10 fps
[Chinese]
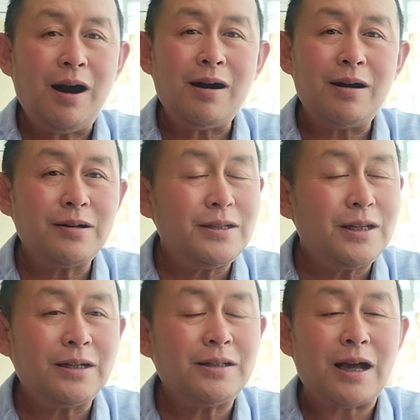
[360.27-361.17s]
二零
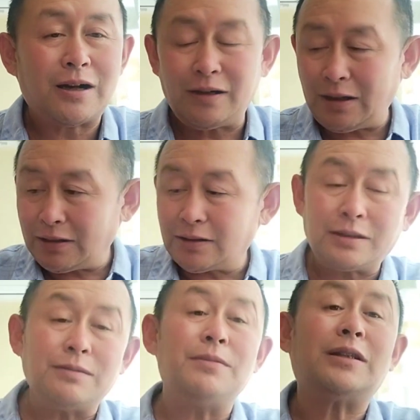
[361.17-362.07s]
一零年，可是他
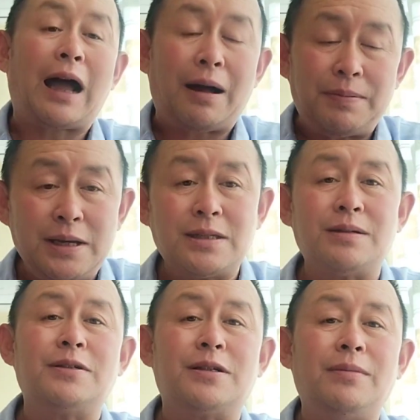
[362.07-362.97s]
这么打拼，
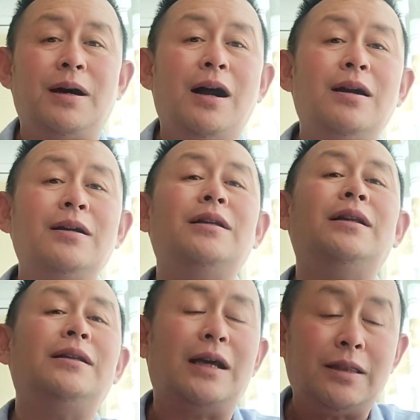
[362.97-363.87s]
这么什么？二零一
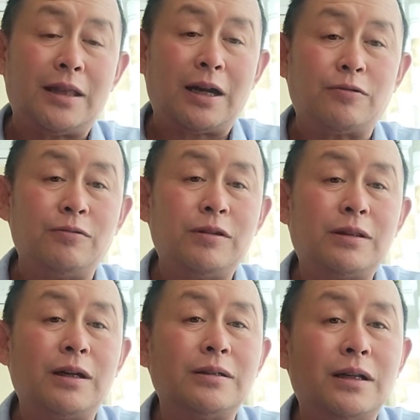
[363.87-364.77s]
零年他终于
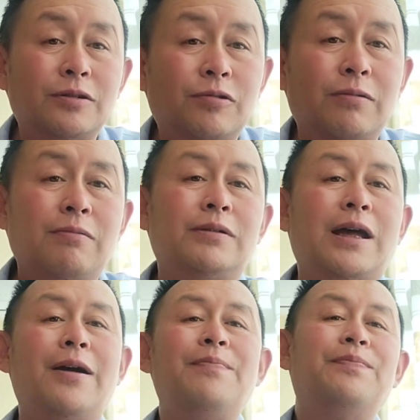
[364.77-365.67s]
登上了春晚舞
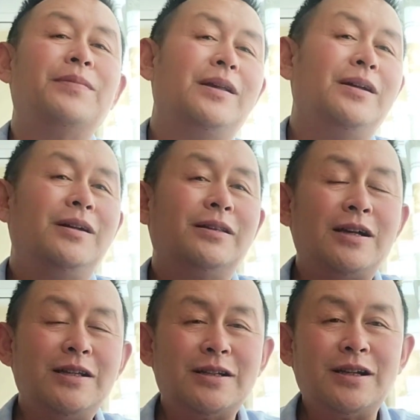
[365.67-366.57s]
台，
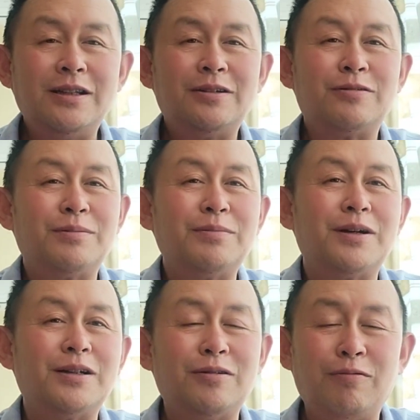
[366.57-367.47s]
他演唱的一首什么
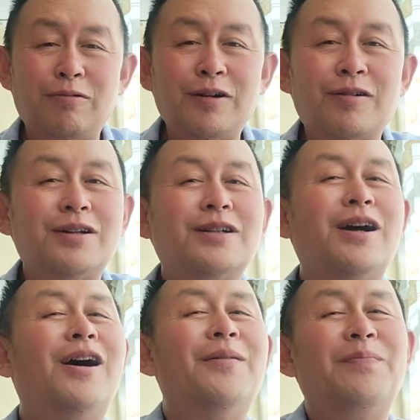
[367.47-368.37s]
歌呢？叫《我要歌唱》。